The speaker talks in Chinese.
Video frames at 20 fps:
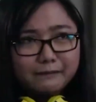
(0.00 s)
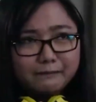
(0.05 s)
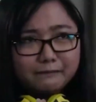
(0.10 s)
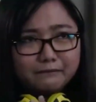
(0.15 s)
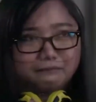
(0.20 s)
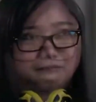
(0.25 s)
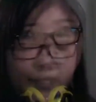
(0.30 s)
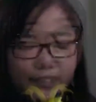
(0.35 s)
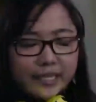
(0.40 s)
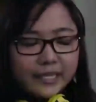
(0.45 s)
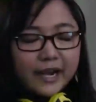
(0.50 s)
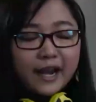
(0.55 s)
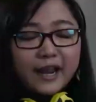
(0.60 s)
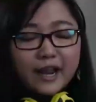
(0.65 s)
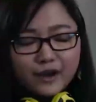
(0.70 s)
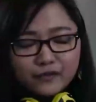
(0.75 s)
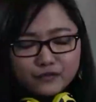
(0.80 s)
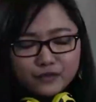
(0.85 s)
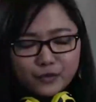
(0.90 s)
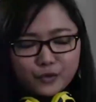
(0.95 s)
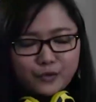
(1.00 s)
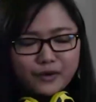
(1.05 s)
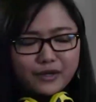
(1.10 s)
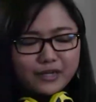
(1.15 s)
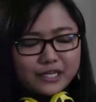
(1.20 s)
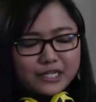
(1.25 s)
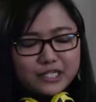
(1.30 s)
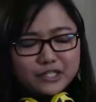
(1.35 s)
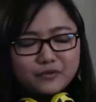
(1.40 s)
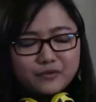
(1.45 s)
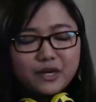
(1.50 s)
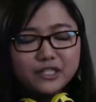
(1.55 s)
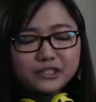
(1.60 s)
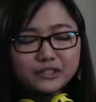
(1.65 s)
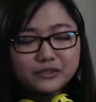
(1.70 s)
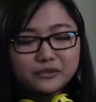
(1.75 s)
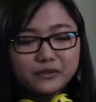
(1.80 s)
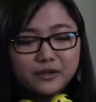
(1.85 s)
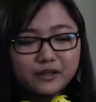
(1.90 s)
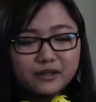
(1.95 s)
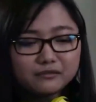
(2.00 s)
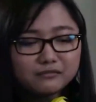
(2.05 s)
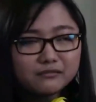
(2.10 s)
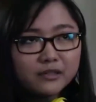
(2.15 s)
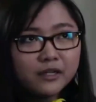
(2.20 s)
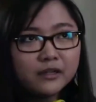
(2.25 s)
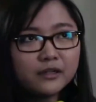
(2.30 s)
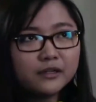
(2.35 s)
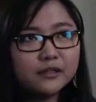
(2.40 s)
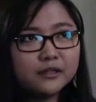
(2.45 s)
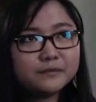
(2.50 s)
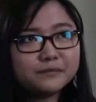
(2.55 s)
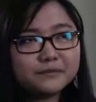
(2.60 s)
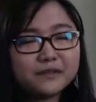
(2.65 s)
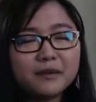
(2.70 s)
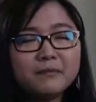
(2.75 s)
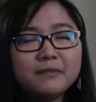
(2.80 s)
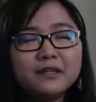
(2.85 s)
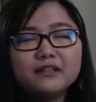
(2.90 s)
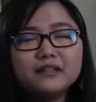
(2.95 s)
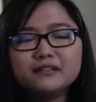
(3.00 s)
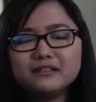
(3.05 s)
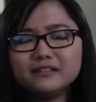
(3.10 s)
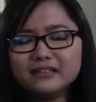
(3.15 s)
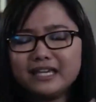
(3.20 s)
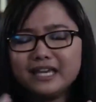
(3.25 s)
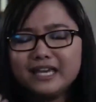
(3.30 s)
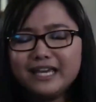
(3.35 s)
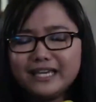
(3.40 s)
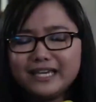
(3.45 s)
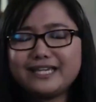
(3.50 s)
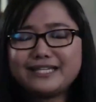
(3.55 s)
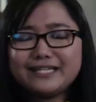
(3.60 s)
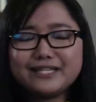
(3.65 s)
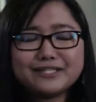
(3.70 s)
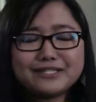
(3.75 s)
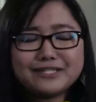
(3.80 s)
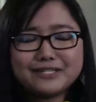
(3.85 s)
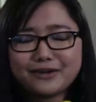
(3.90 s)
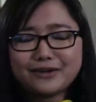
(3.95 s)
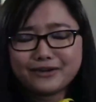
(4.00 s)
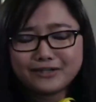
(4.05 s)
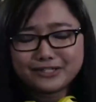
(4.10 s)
玛利亚认为他是英雄，因为他竭尽全力拯救了